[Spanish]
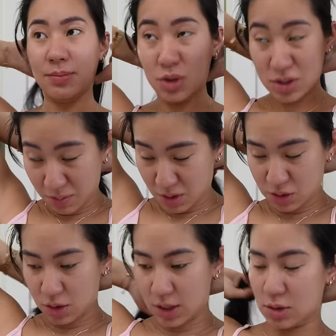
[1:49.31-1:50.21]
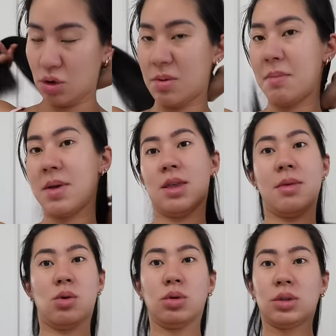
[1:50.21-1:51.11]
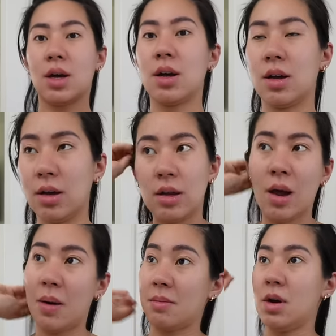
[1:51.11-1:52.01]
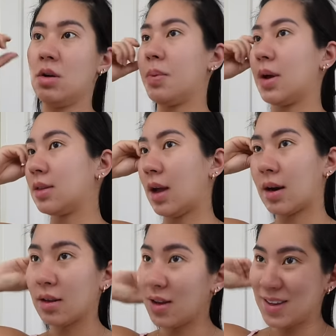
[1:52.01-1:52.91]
Entonces por eso que normalmente me gusta lavármelo pues tarde.